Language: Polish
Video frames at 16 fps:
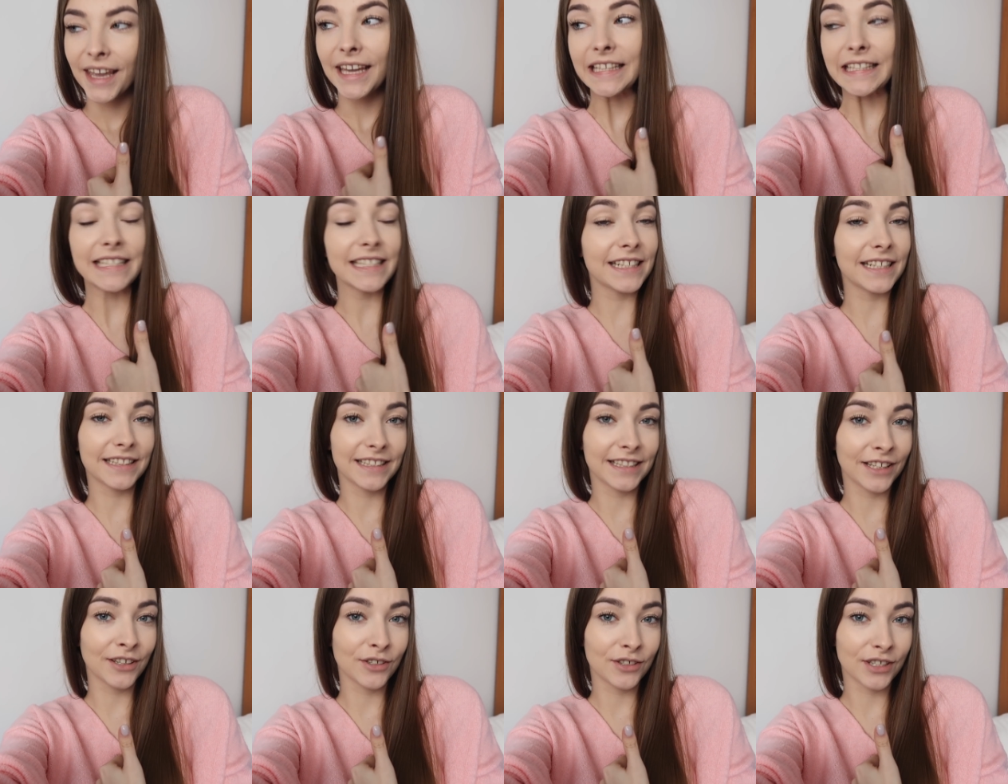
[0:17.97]
I nie z racji
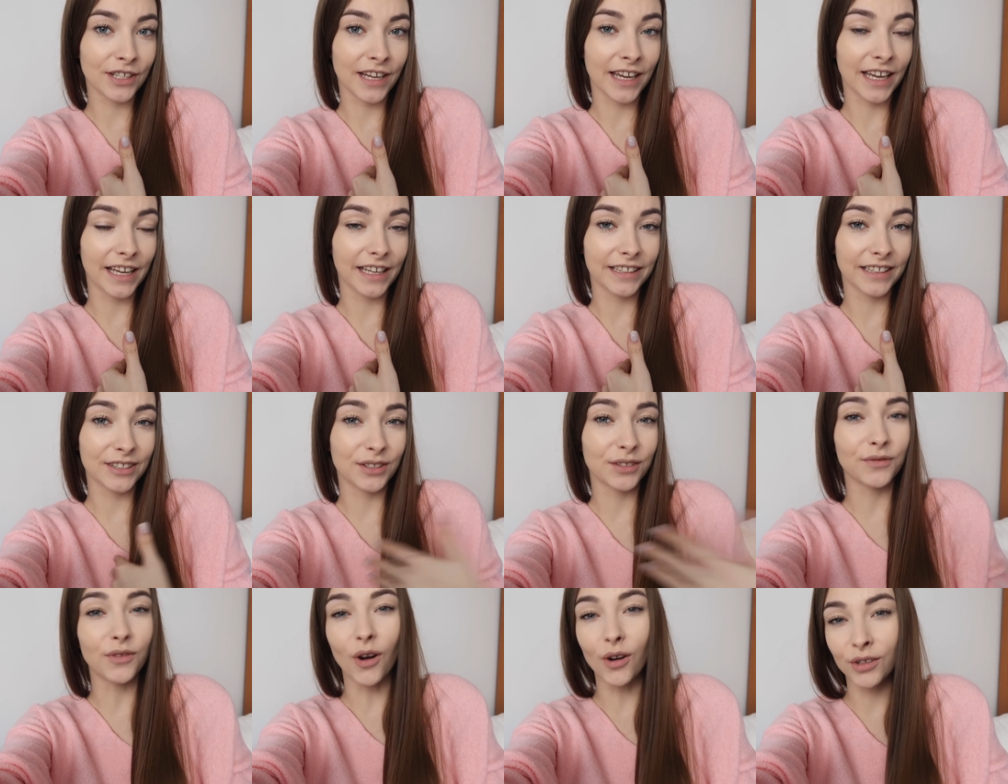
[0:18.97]
tego, że jest
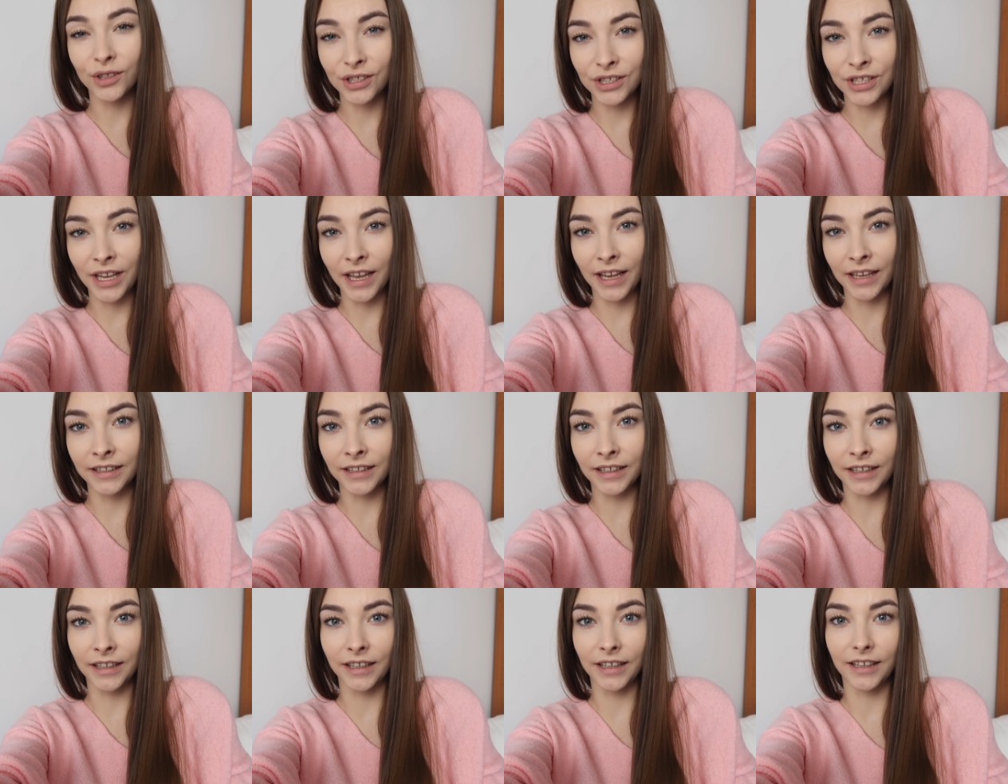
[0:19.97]
to wolny dzień
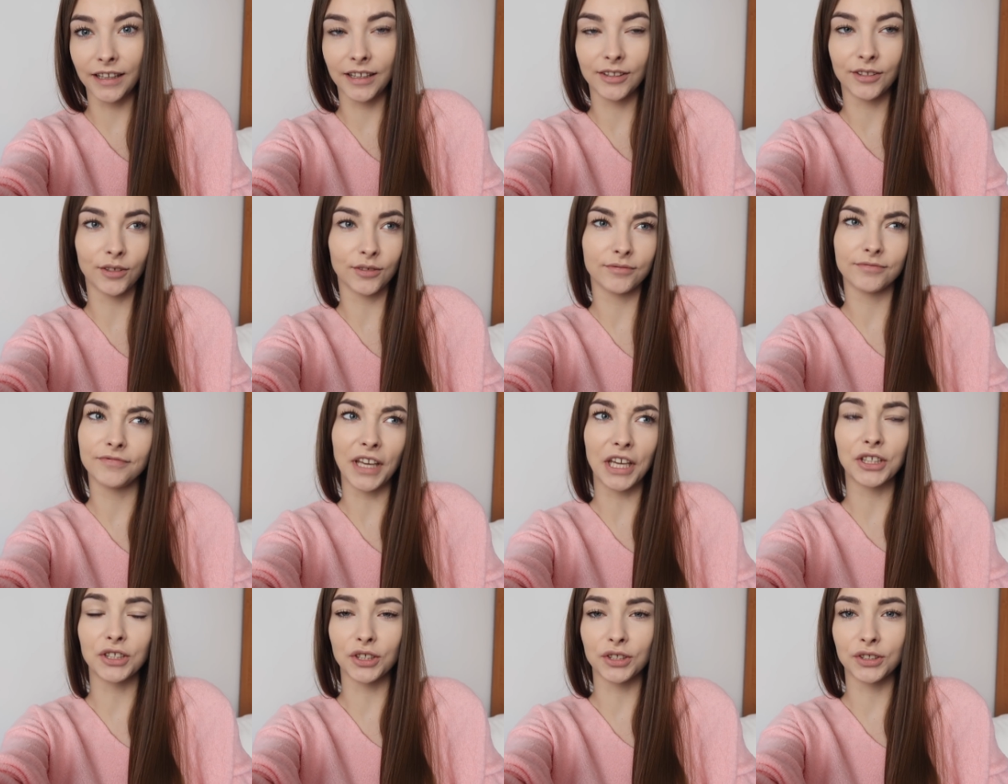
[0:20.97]
i no
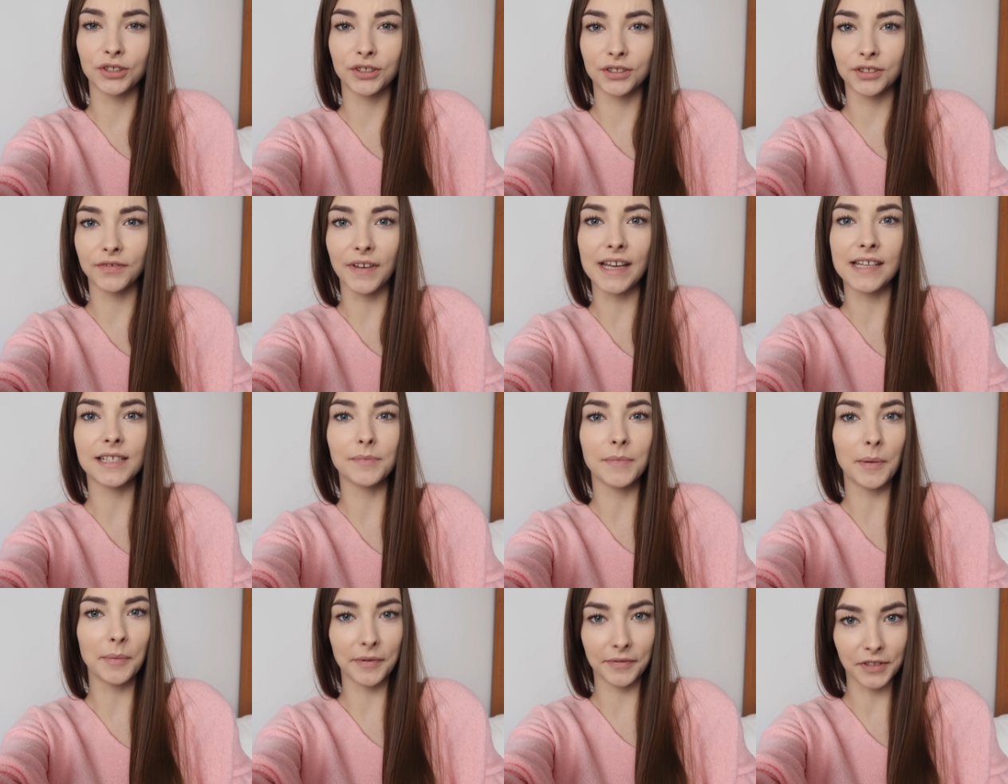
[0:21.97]
większość z Was
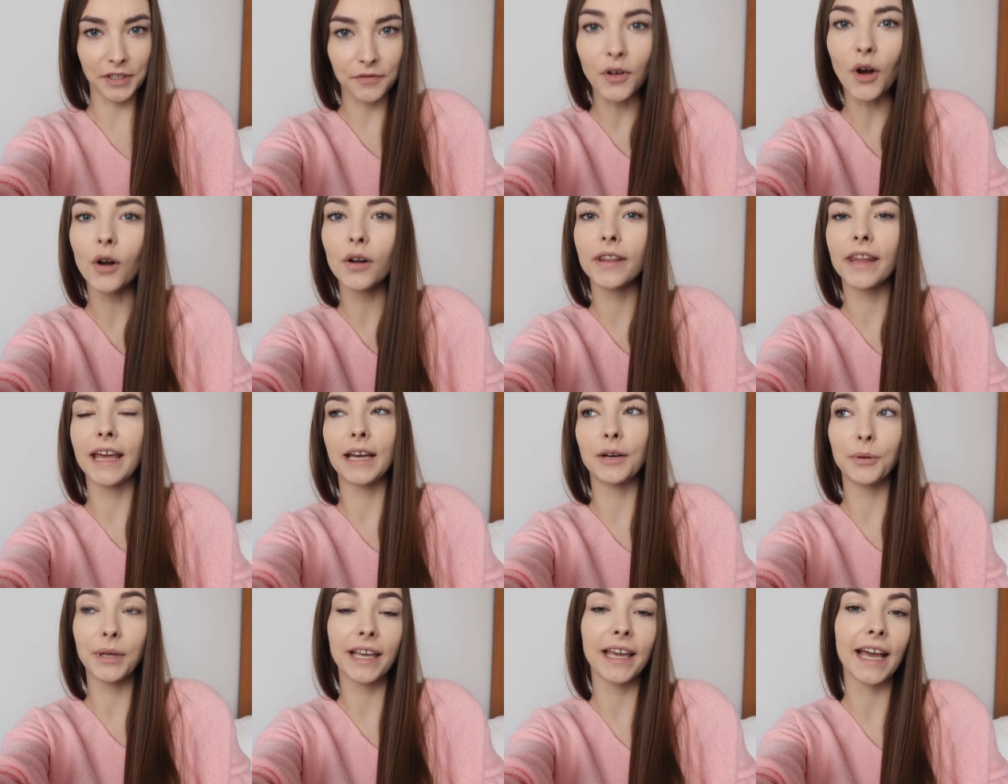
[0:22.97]
ma pewnie
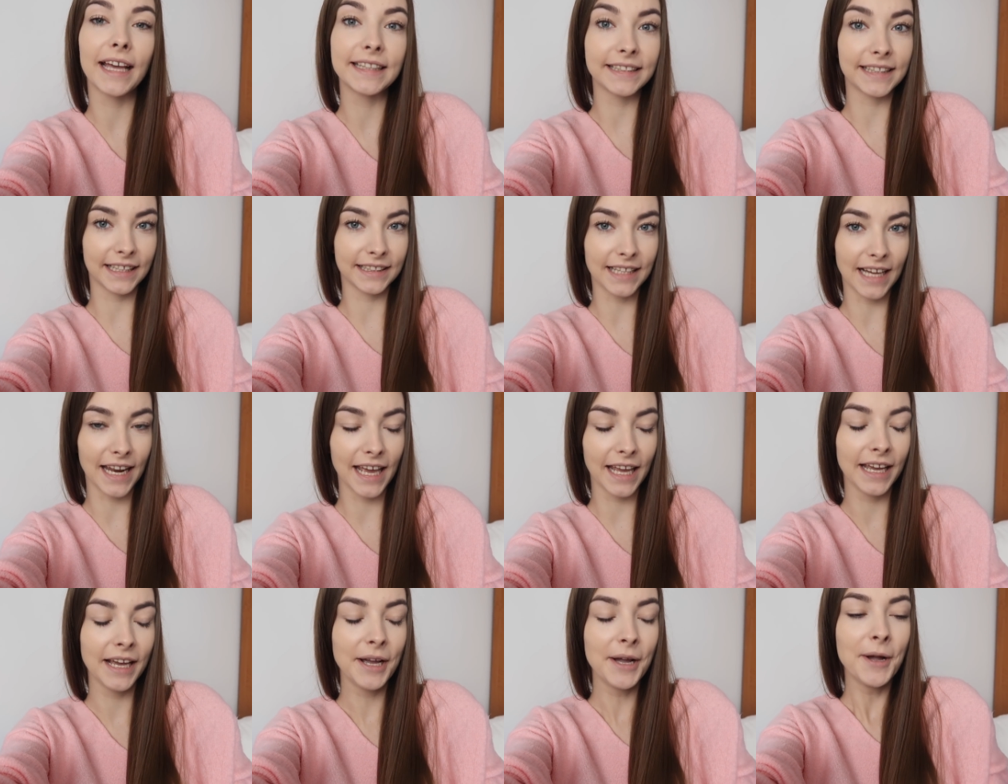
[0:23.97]
wolne, weekend i tak
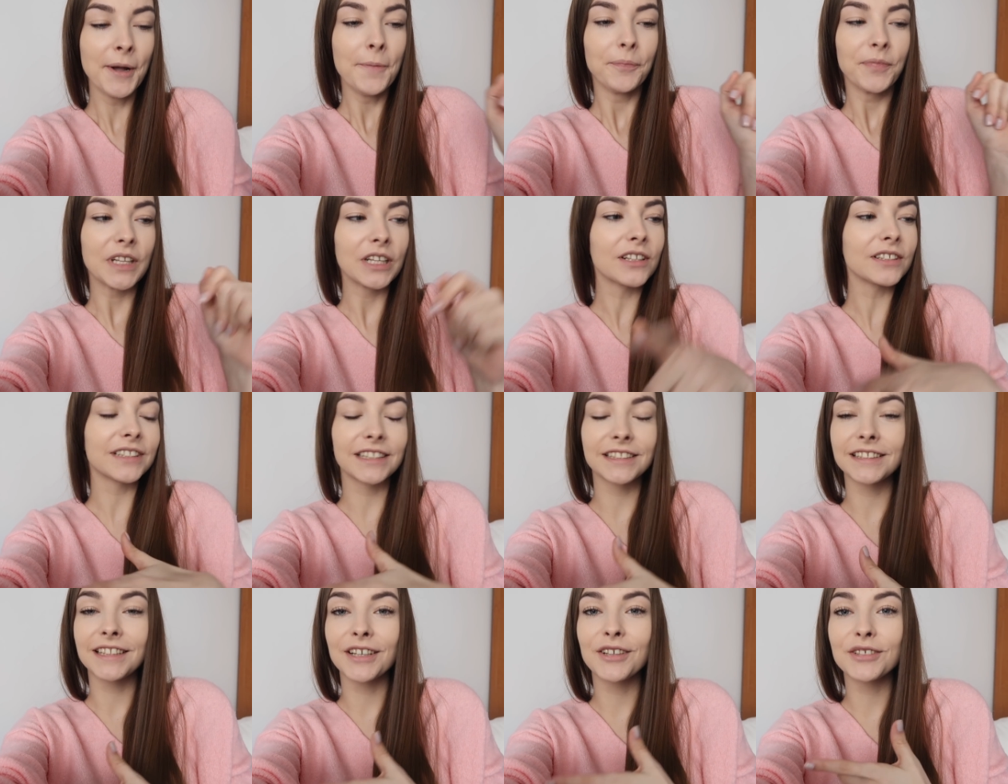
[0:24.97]
dalej, tylko z
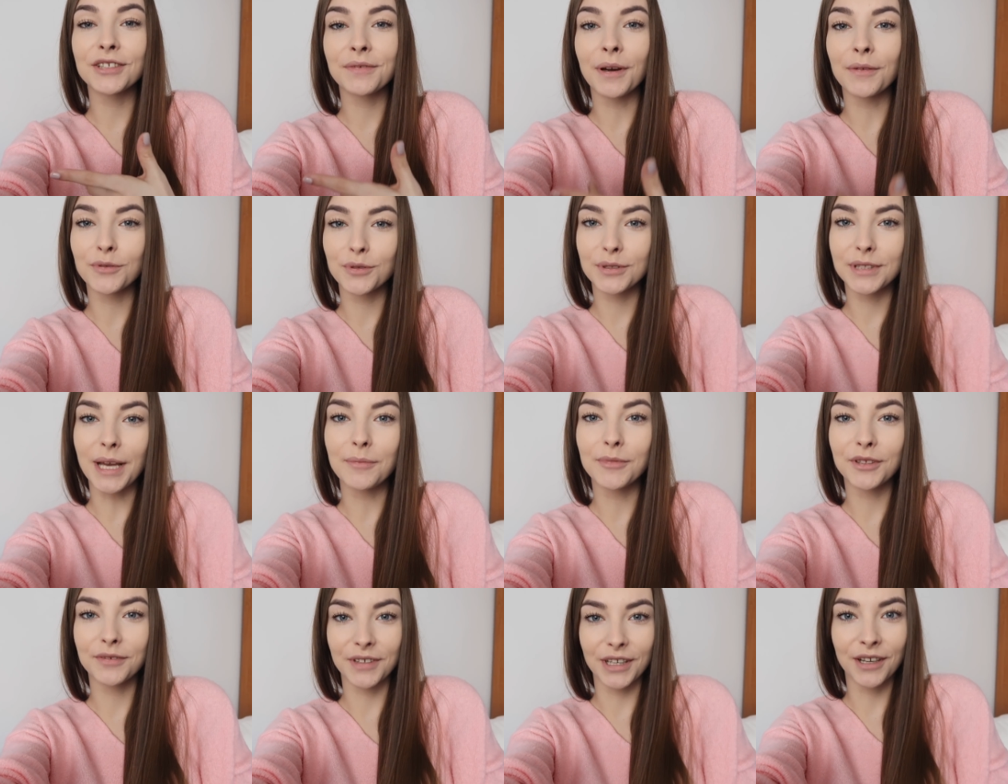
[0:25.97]
racji tego, że Wam
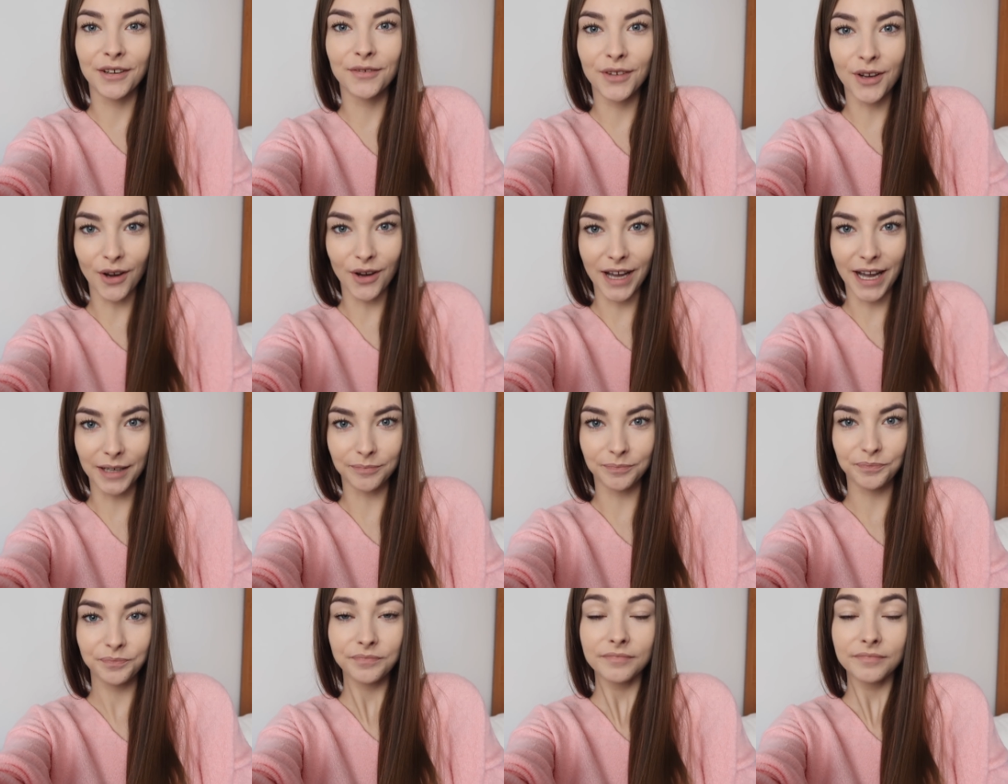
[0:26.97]
wrzucam nowego vloga